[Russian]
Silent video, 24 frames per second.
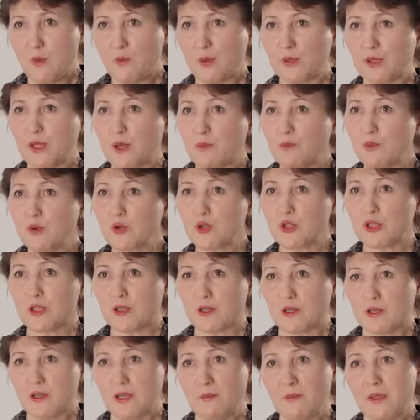Потому
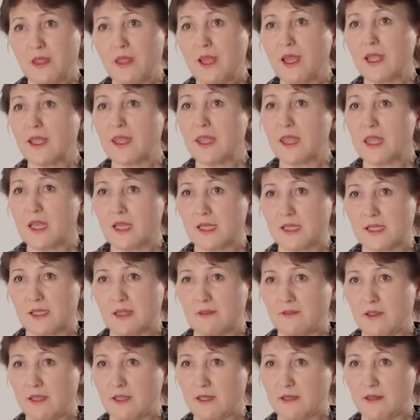что именно от нас
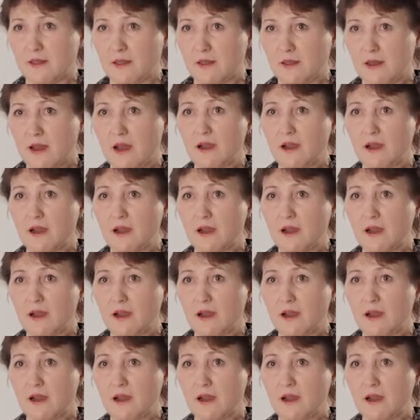зависит,